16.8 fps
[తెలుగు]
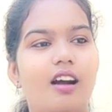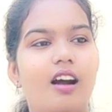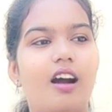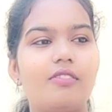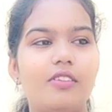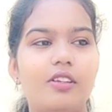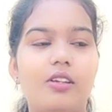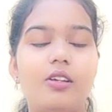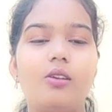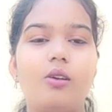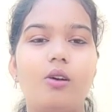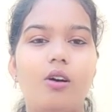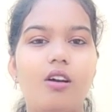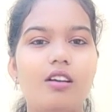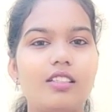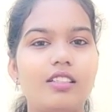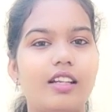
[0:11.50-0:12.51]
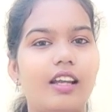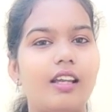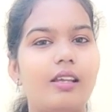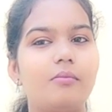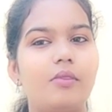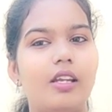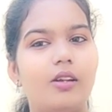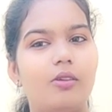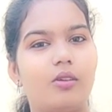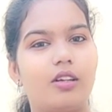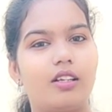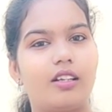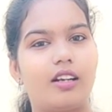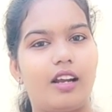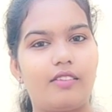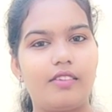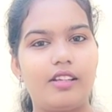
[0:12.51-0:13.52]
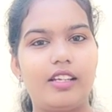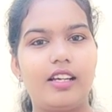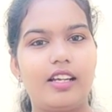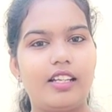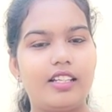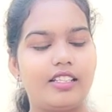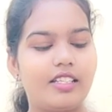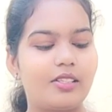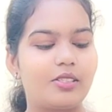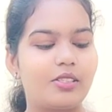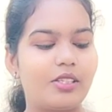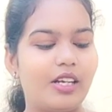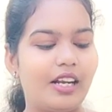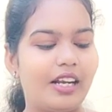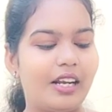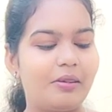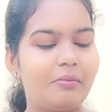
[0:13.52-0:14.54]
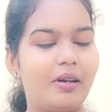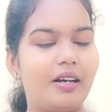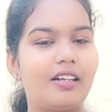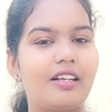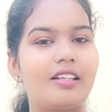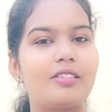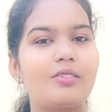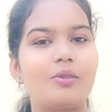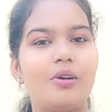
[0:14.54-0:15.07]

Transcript: ఆఫ్టర్ లాంగ్ టైం నేను ఒక ట్రావెలింగ్ అనేది చేస్తున్నాను అనమాట